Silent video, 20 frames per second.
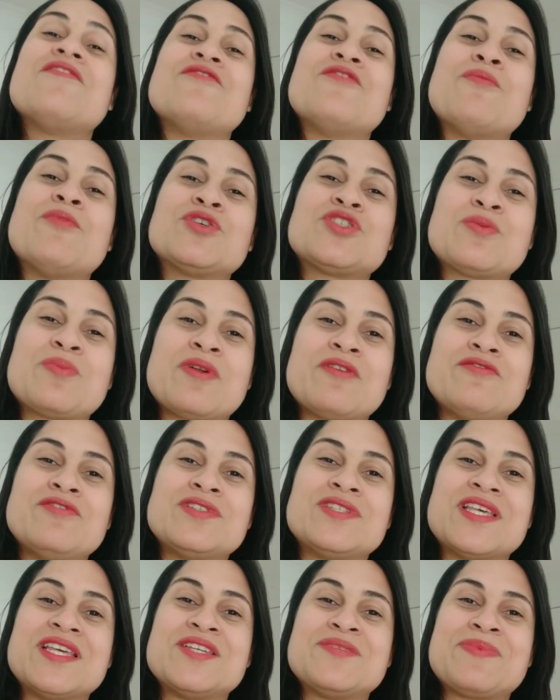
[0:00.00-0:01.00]
Vou mostrar para
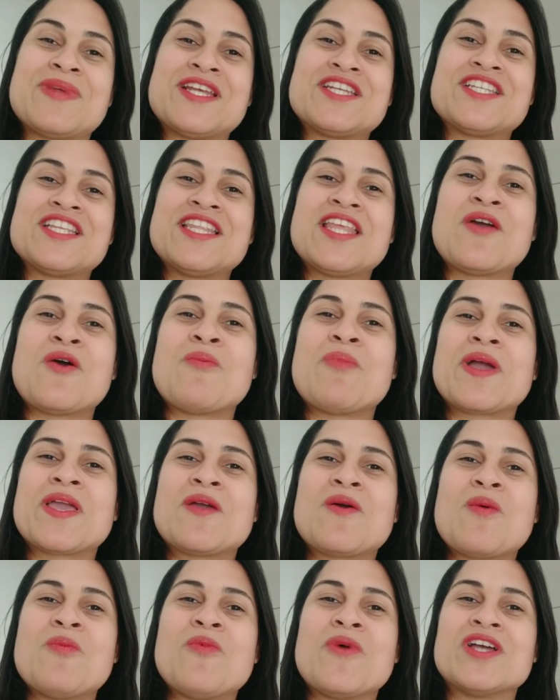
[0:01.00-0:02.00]
vocês para estender roupa aqui
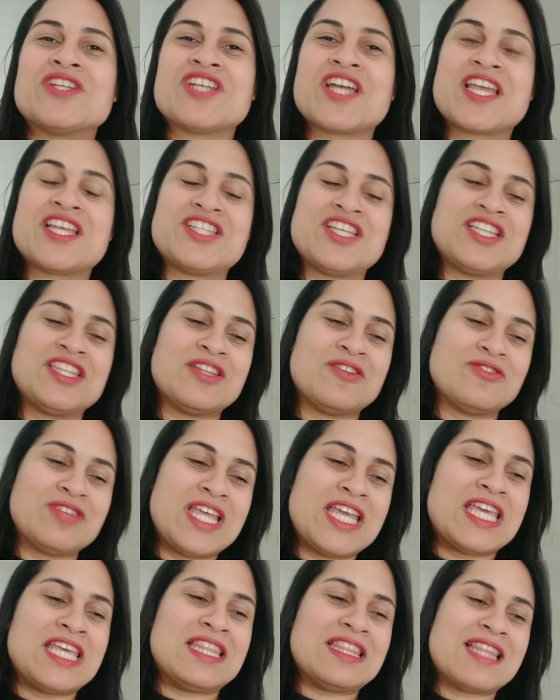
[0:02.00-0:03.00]
como é, já que a gente não
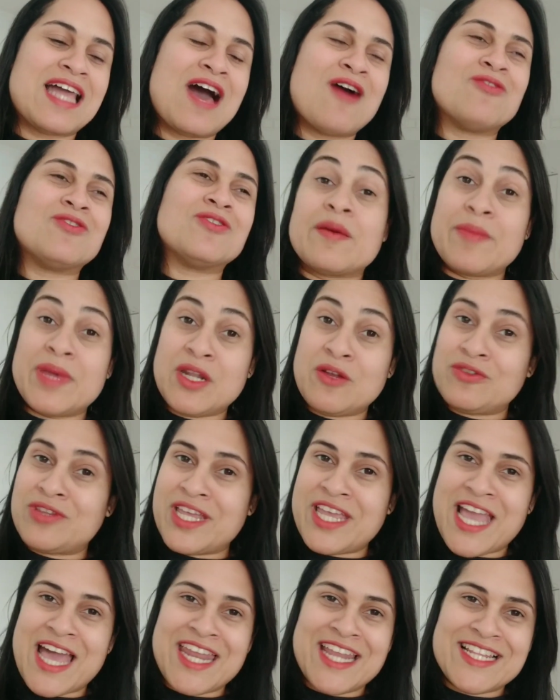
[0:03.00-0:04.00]
tem quintal, não tem, não
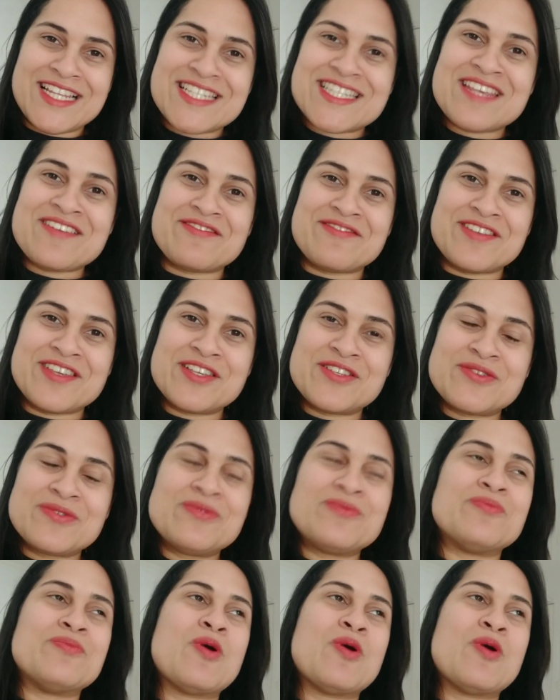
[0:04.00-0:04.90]
tem área de serviço.